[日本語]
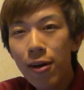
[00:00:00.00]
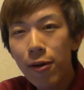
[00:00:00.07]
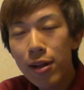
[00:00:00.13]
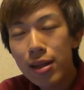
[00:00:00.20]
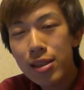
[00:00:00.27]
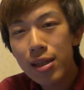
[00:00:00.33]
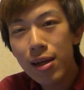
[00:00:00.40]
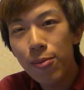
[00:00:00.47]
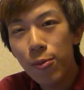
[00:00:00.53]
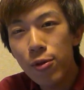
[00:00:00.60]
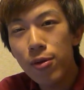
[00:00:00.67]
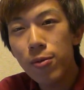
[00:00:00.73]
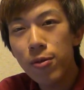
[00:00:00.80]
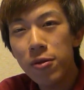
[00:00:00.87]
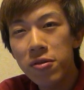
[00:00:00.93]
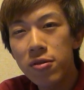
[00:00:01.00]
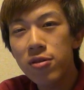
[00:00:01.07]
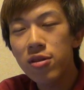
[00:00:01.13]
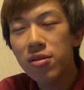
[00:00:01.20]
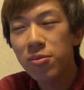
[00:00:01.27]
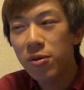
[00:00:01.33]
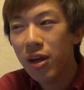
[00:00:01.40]
私がもともと
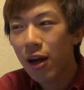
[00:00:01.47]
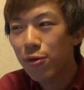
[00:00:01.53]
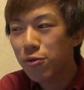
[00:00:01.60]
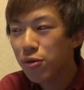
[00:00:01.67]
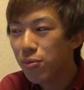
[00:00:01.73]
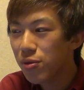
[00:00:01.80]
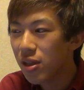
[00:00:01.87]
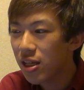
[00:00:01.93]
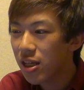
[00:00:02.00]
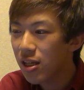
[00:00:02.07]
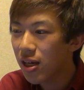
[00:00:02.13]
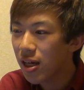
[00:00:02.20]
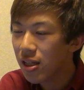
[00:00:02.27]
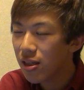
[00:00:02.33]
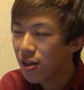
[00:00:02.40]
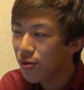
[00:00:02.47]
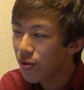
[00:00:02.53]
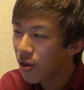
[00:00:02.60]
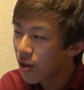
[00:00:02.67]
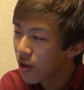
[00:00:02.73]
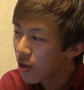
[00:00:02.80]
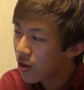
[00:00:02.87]
YouTube をやろうと思ったきっかけっていうのを、